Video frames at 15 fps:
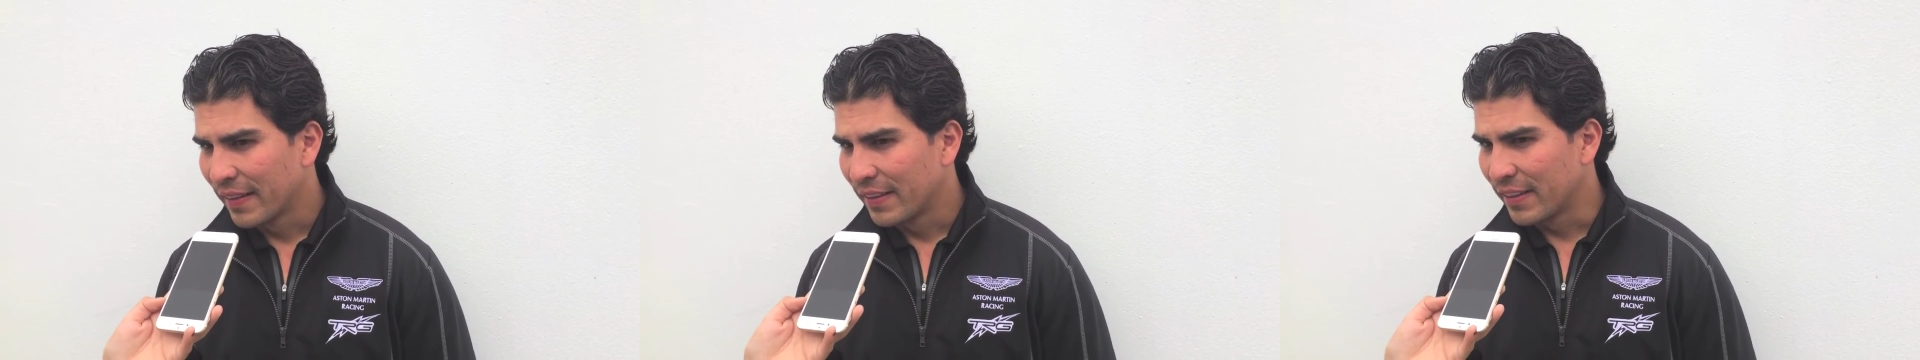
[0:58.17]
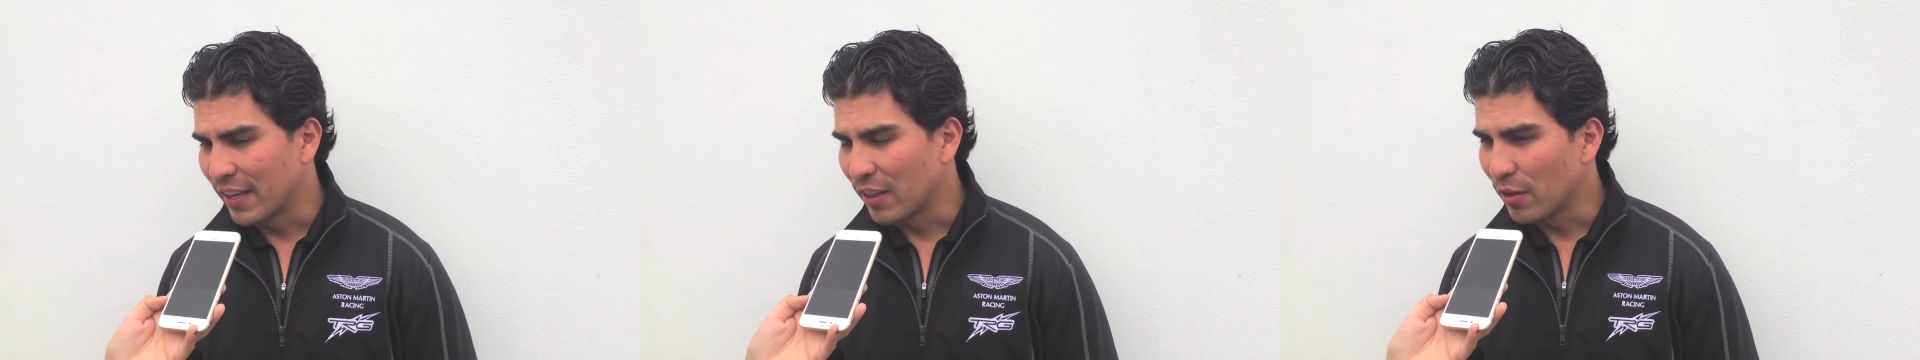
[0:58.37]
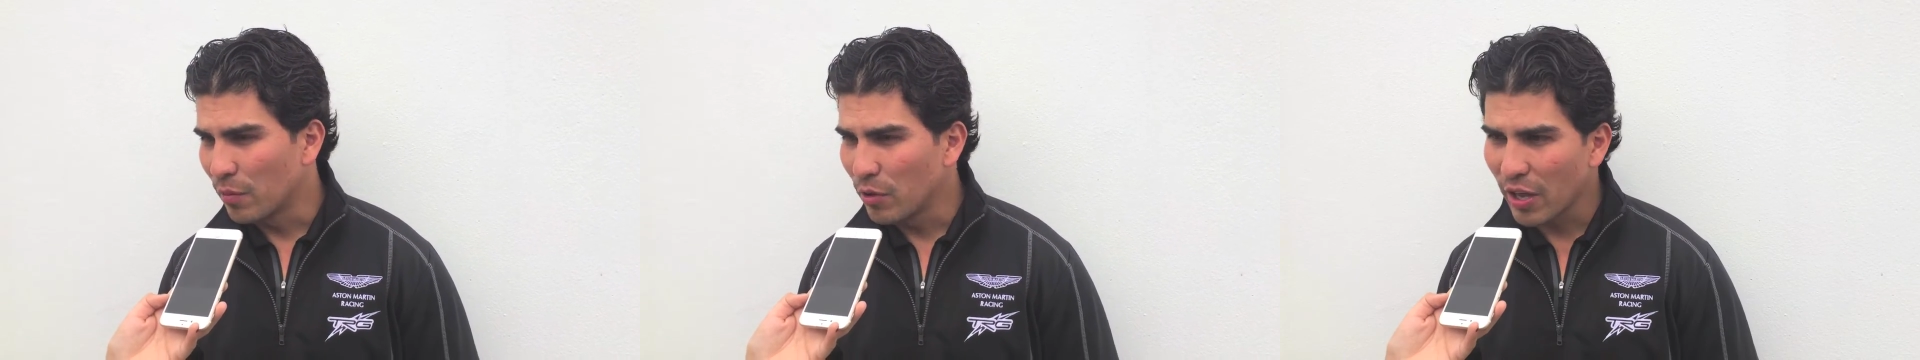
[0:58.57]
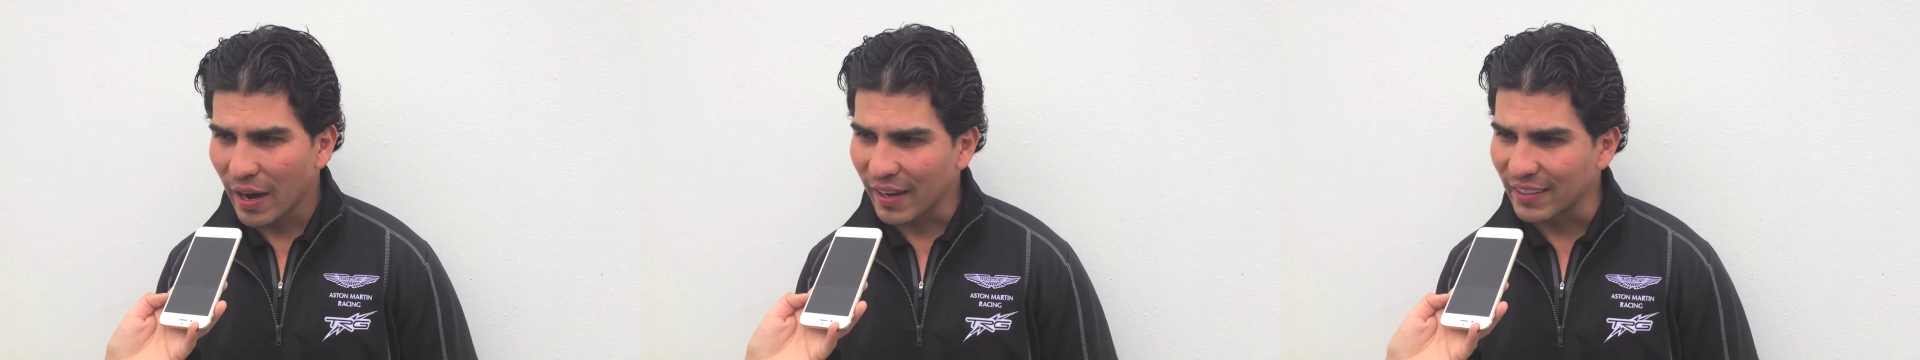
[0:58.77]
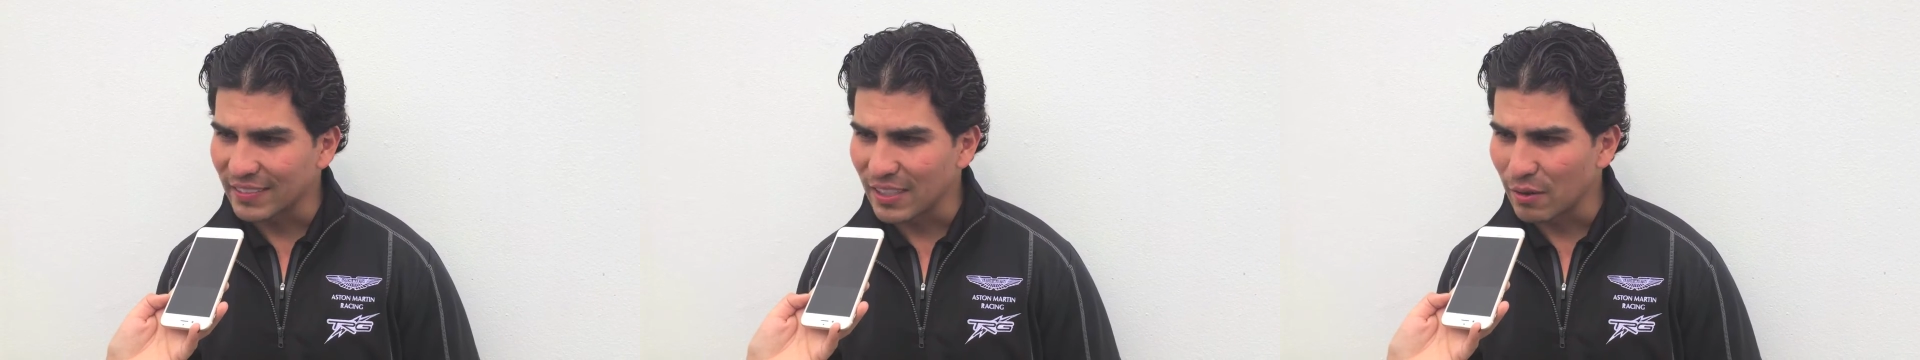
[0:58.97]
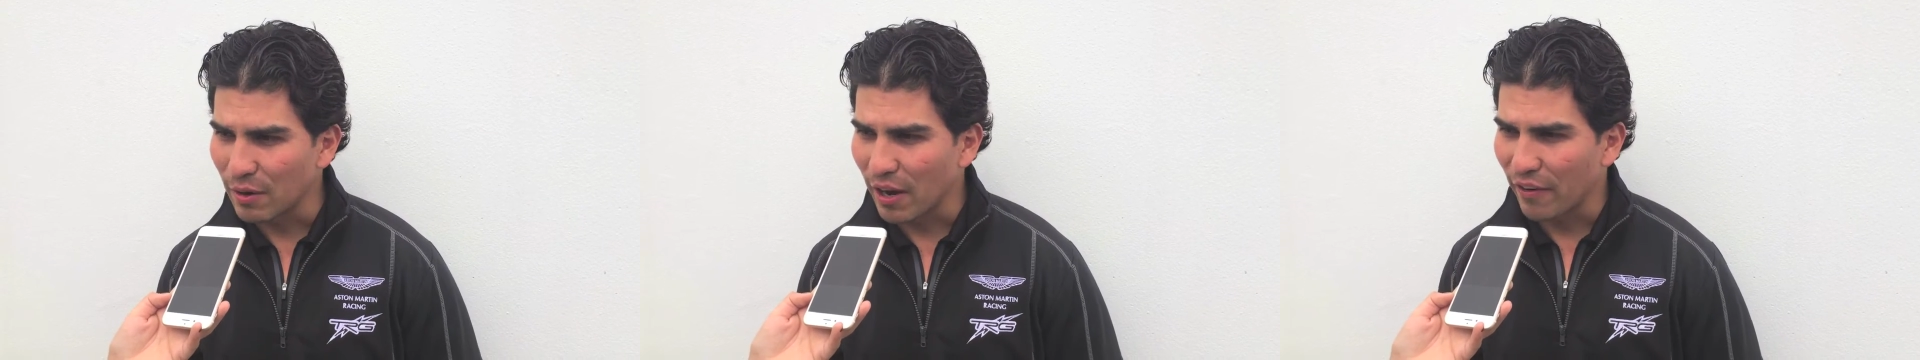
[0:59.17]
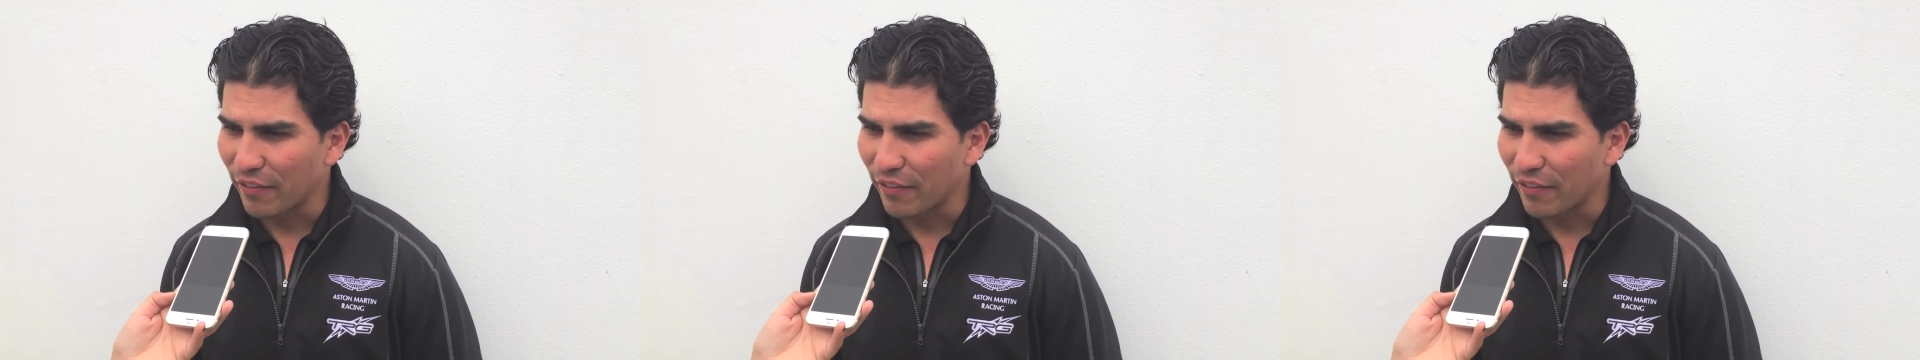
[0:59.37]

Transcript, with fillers: yendo muy agresivo en la